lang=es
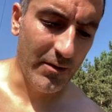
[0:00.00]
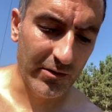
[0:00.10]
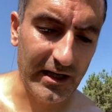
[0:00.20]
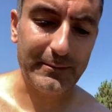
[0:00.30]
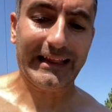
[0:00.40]
Con
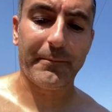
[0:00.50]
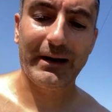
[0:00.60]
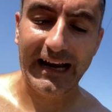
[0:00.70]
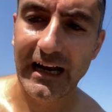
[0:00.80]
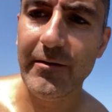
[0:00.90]
una espalda
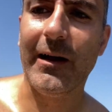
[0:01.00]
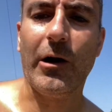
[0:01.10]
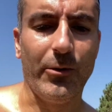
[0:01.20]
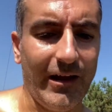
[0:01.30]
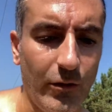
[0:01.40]
plana en el banco
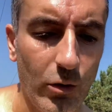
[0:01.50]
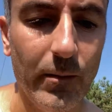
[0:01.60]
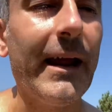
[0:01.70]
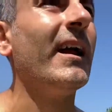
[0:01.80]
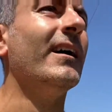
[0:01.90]
apoyando el
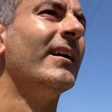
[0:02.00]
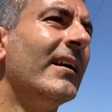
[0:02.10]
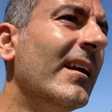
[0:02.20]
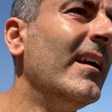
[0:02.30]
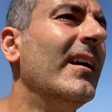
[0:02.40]
lumbar
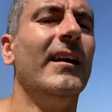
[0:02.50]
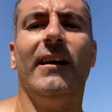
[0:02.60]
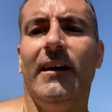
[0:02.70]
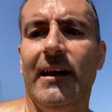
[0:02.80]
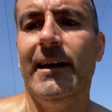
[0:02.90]

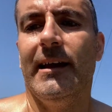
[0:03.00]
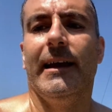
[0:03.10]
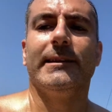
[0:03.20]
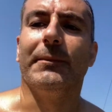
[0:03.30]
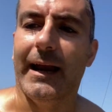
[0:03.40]

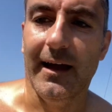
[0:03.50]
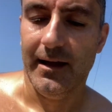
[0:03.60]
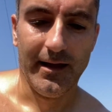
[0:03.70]
es mala.